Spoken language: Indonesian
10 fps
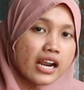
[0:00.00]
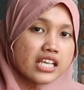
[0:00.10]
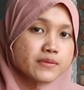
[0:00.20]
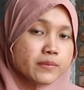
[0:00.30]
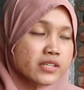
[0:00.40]
Nah,
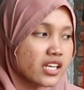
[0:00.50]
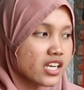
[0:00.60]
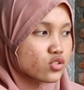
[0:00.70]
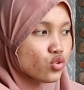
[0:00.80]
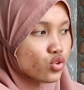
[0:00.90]
but
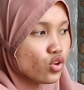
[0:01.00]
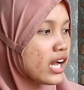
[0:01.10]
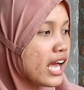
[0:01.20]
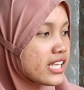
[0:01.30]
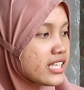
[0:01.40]
not untuk
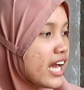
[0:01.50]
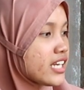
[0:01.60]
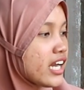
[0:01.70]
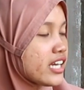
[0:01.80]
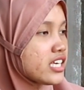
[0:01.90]
kalian
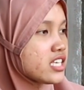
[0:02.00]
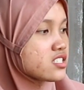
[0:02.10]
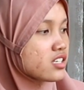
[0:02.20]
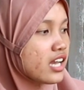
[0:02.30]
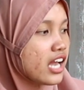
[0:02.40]
yang ingin
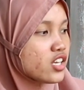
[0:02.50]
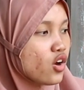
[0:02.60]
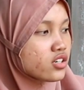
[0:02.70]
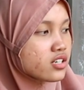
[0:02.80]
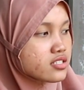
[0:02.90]
sekali
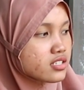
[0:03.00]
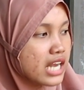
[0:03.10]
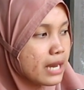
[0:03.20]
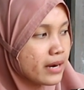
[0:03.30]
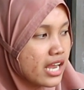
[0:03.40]
order
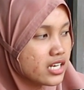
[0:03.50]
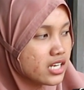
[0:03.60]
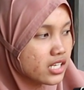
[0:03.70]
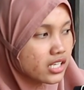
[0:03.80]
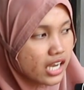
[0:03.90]
senapan angin ini,